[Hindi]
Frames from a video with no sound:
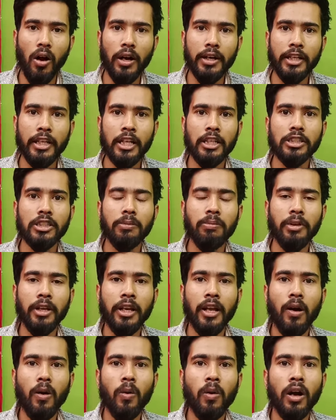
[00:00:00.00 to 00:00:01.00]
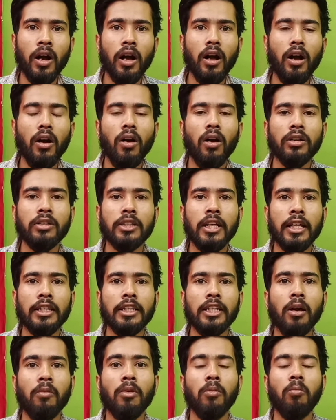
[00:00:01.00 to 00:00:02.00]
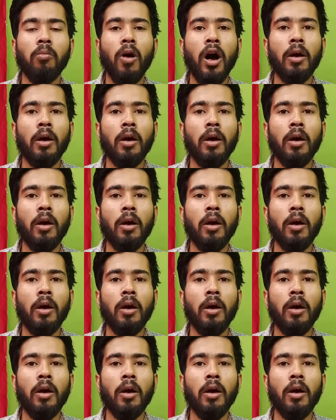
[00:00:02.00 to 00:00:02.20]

और डीलरशिप लेना होगा और साथ ही हमें